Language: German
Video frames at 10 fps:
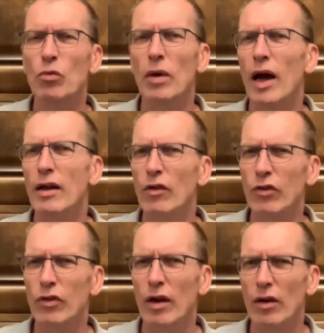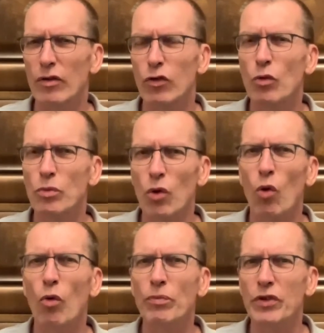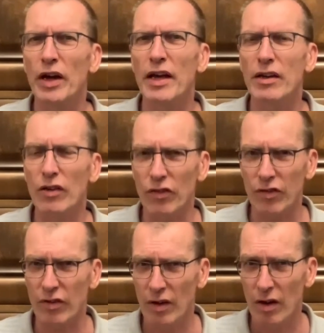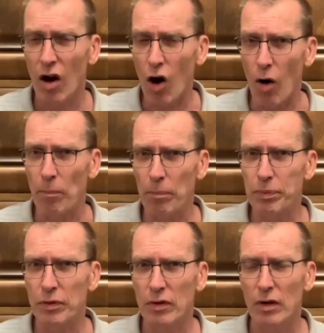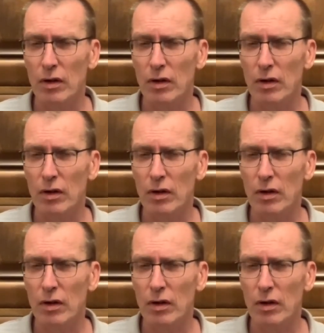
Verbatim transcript: eines äh, Symptomträgers ab